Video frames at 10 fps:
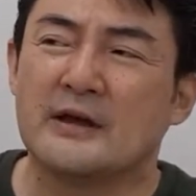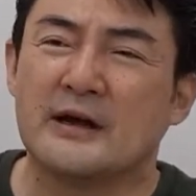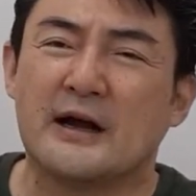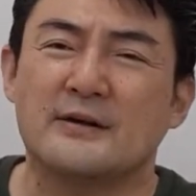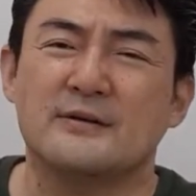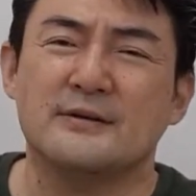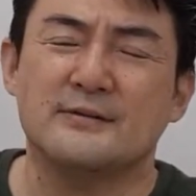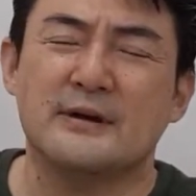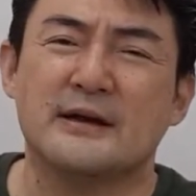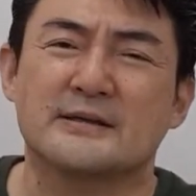あるい
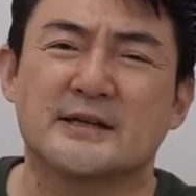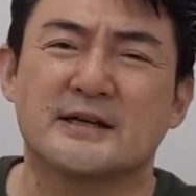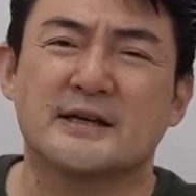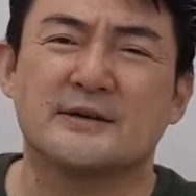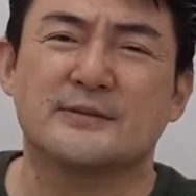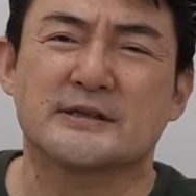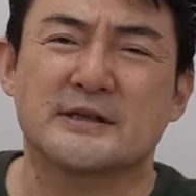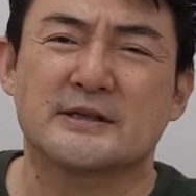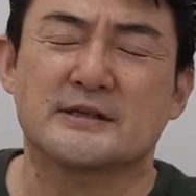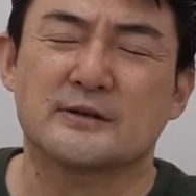は堺
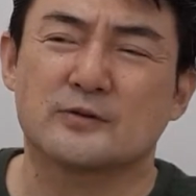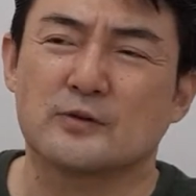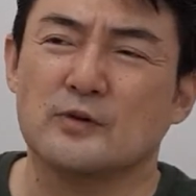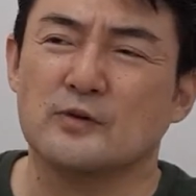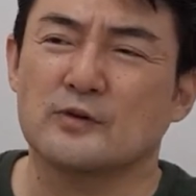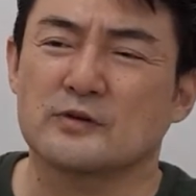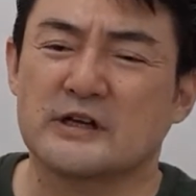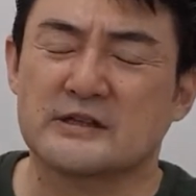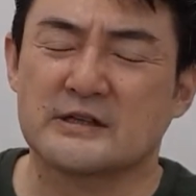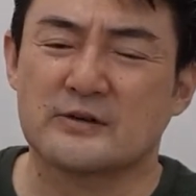正樹さんと交互
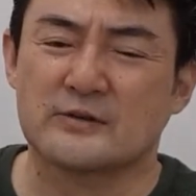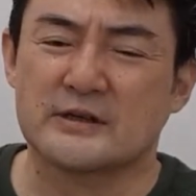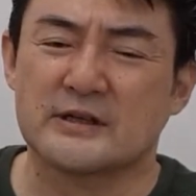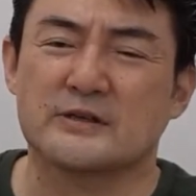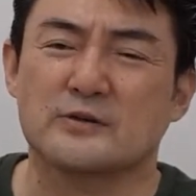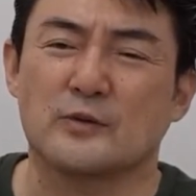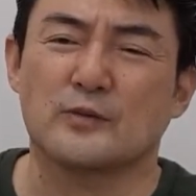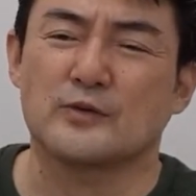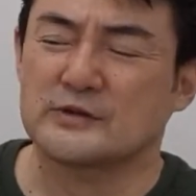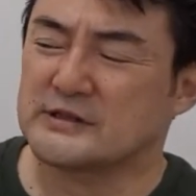だったのかなとも
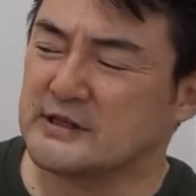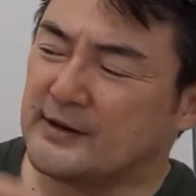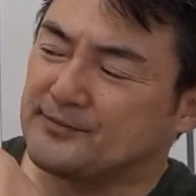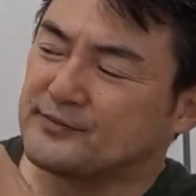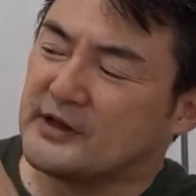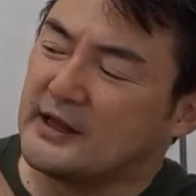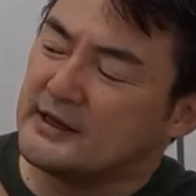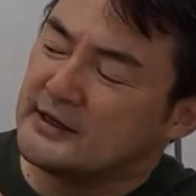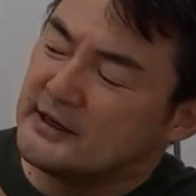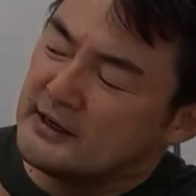思うんですがで、
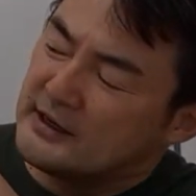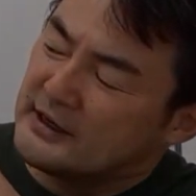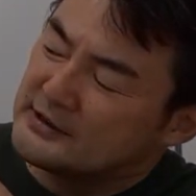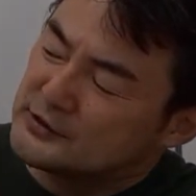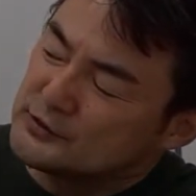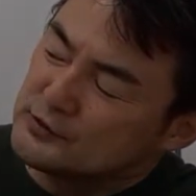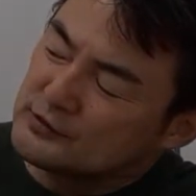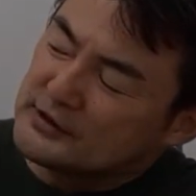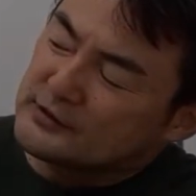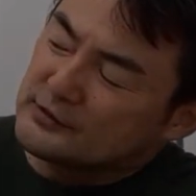え重要
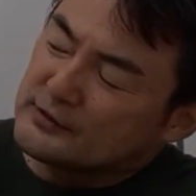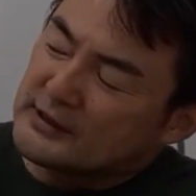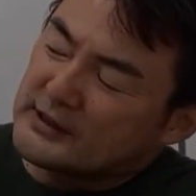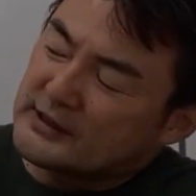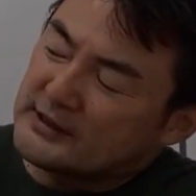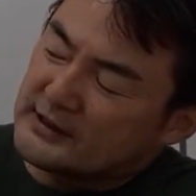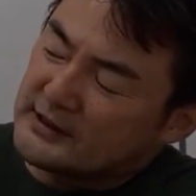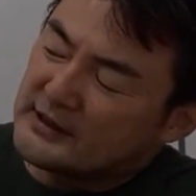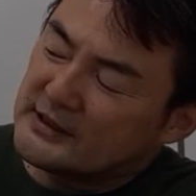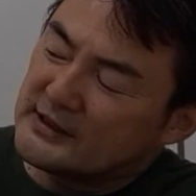なのは、
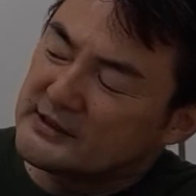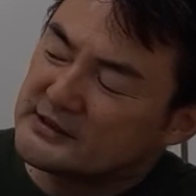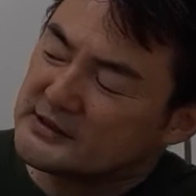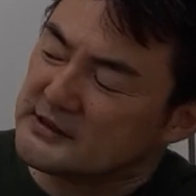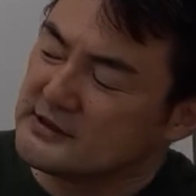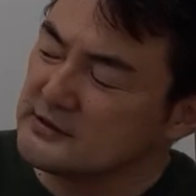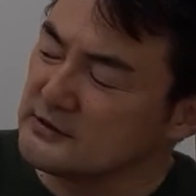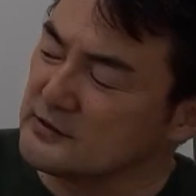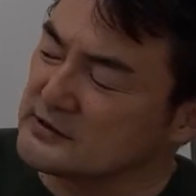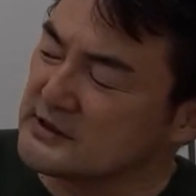え新
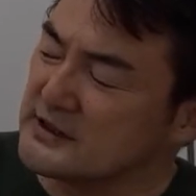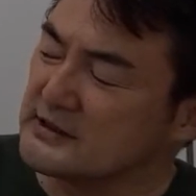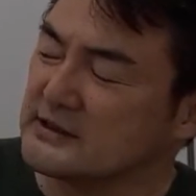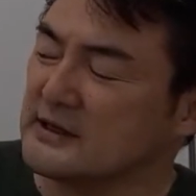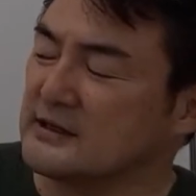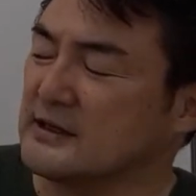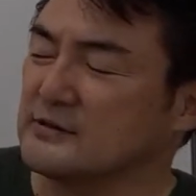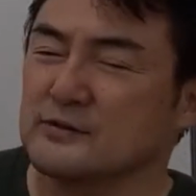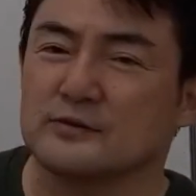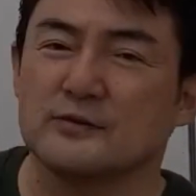御三家な
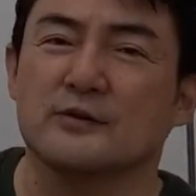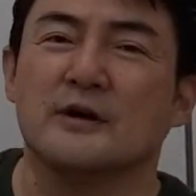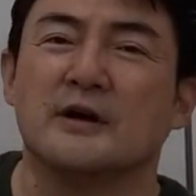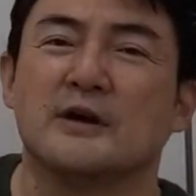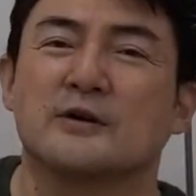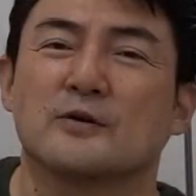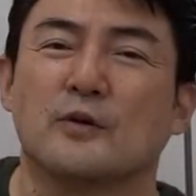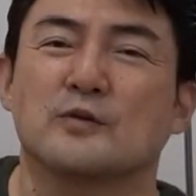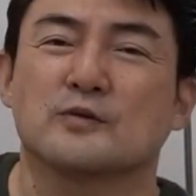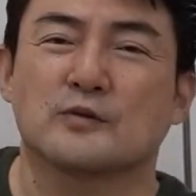どの
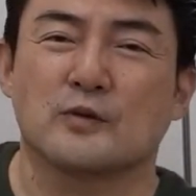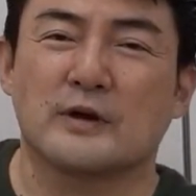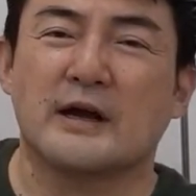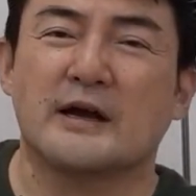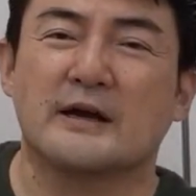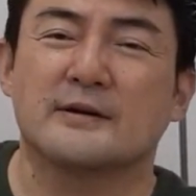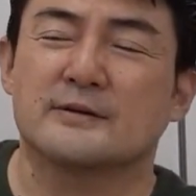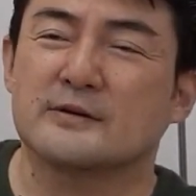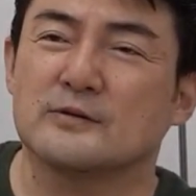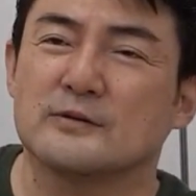コントが
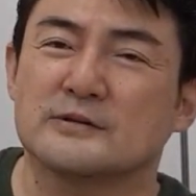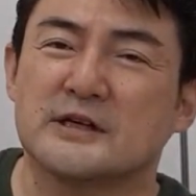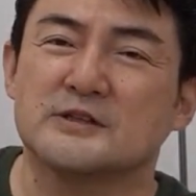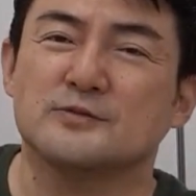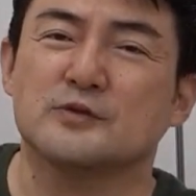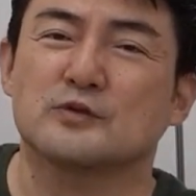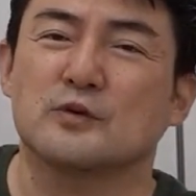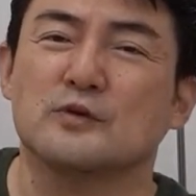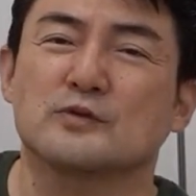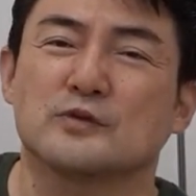30分
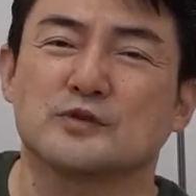コント